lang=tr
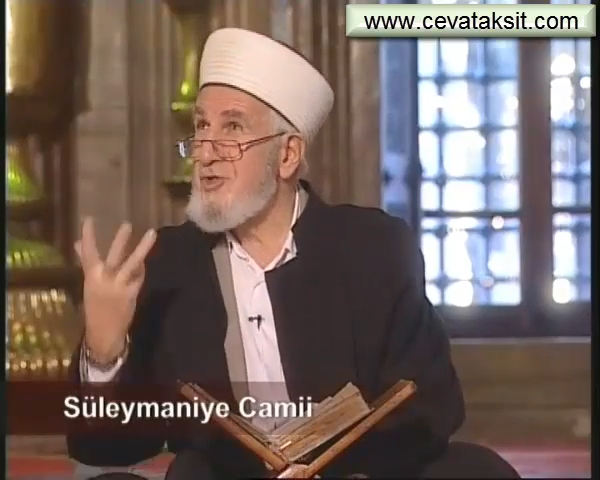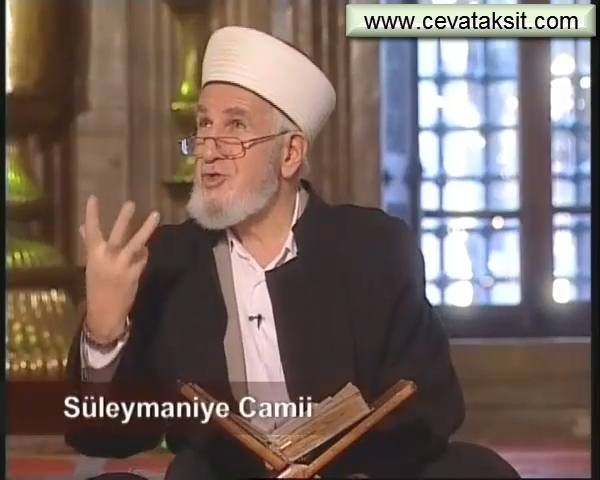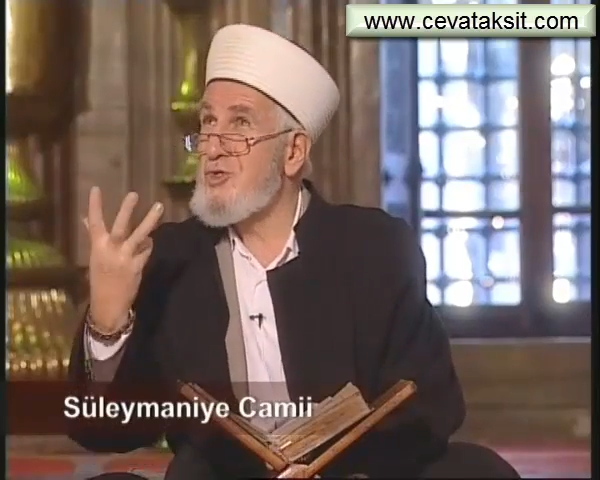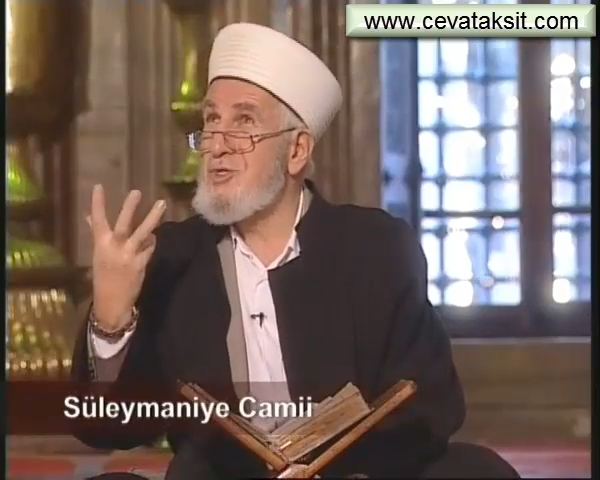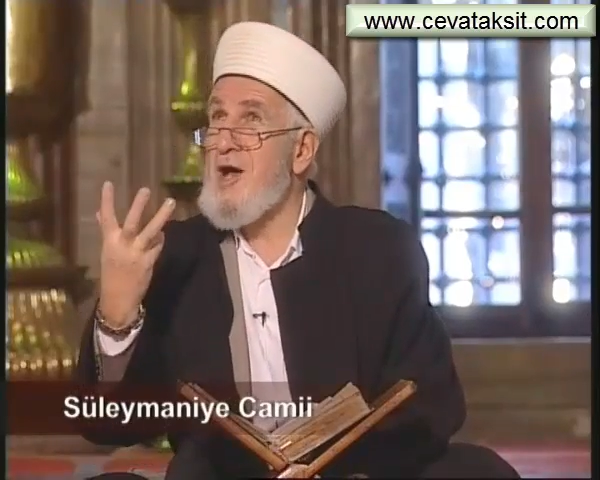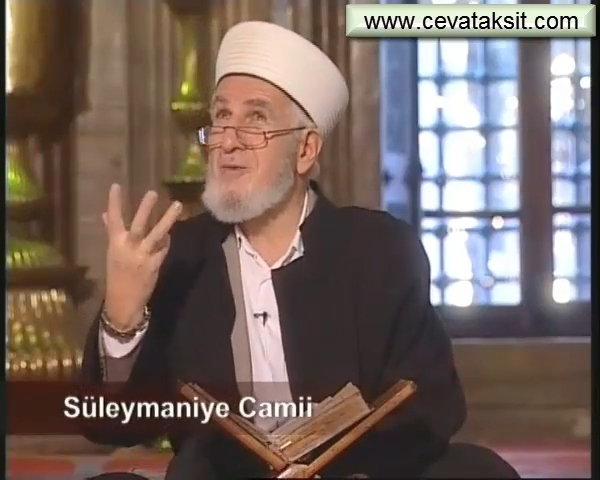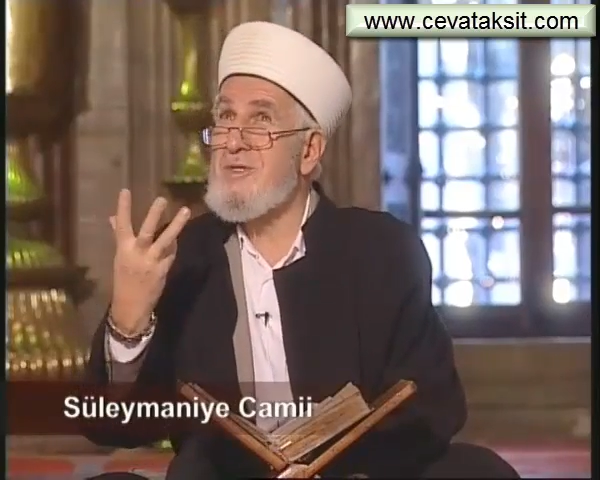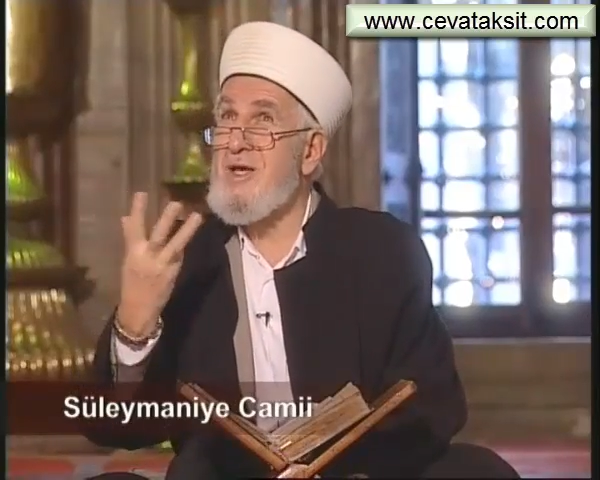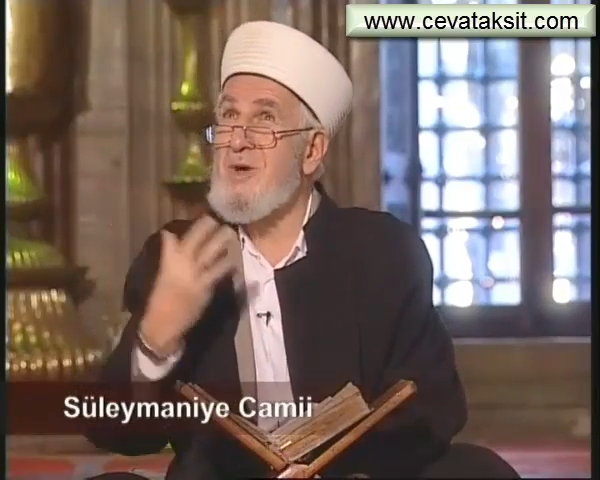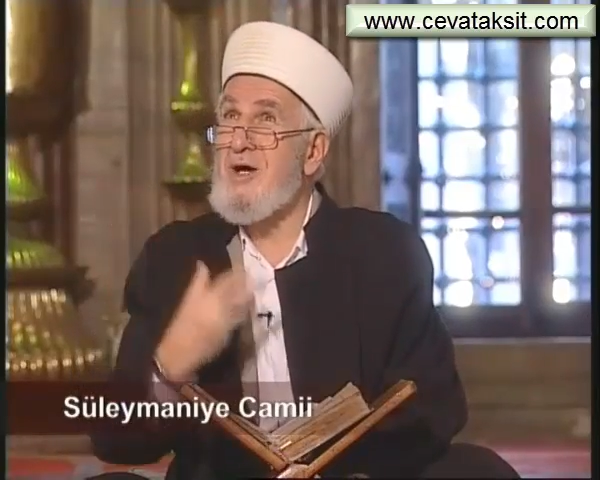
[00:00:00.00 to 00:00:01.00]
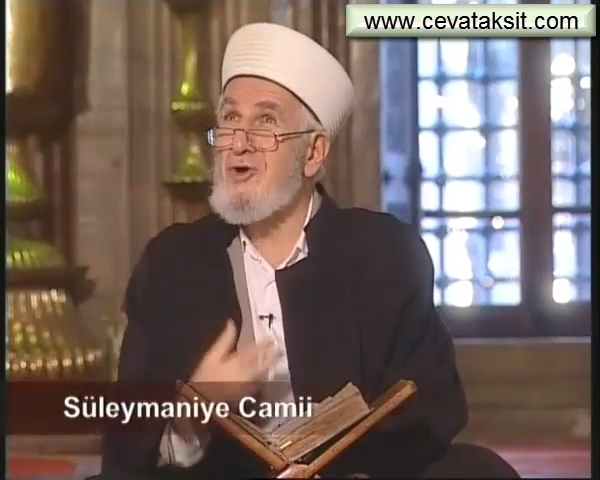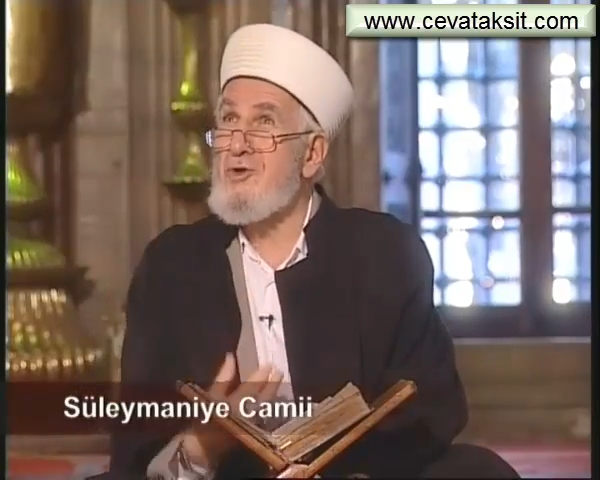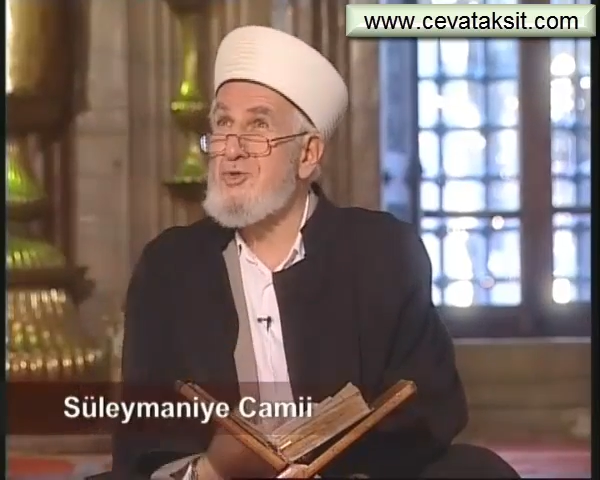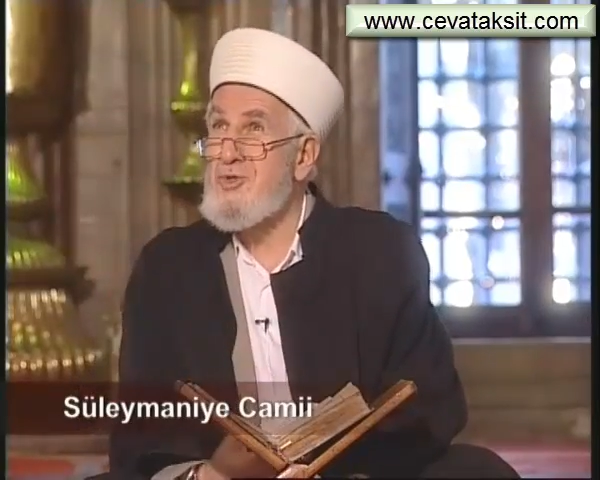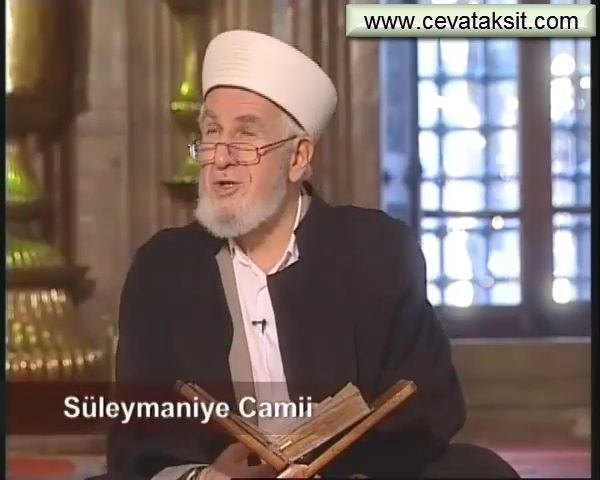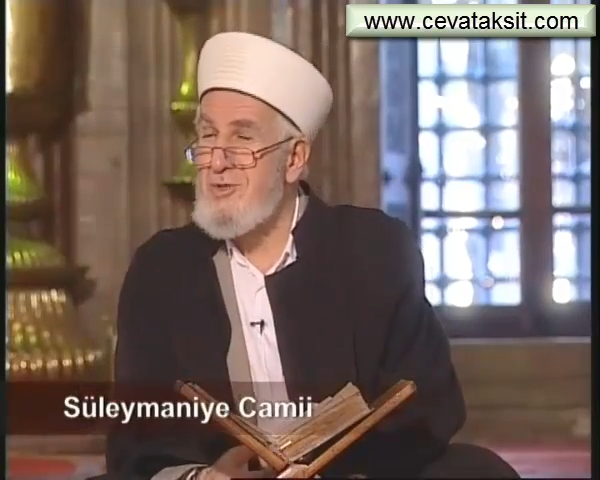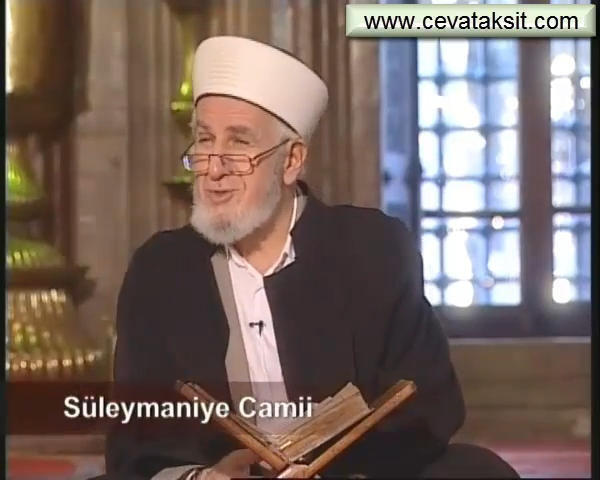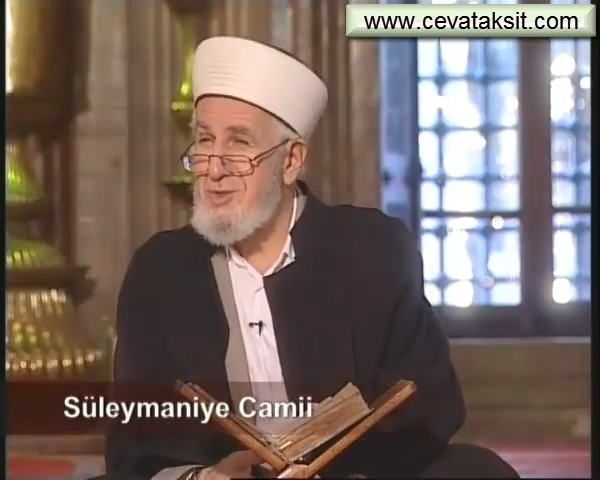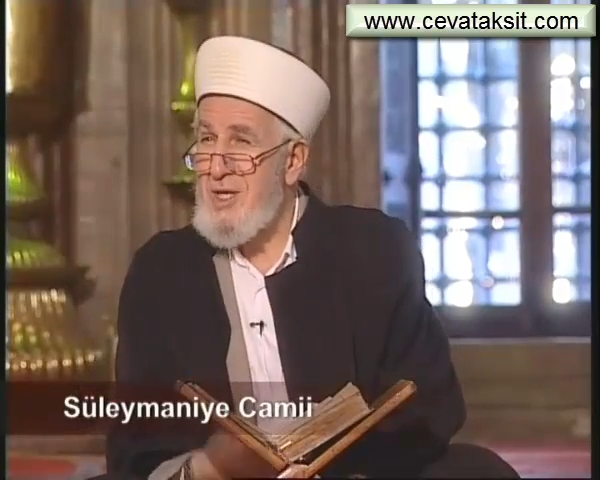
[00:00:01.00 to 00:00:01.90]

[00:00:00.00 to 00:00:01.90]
Şu camide bak konuşuyoruz.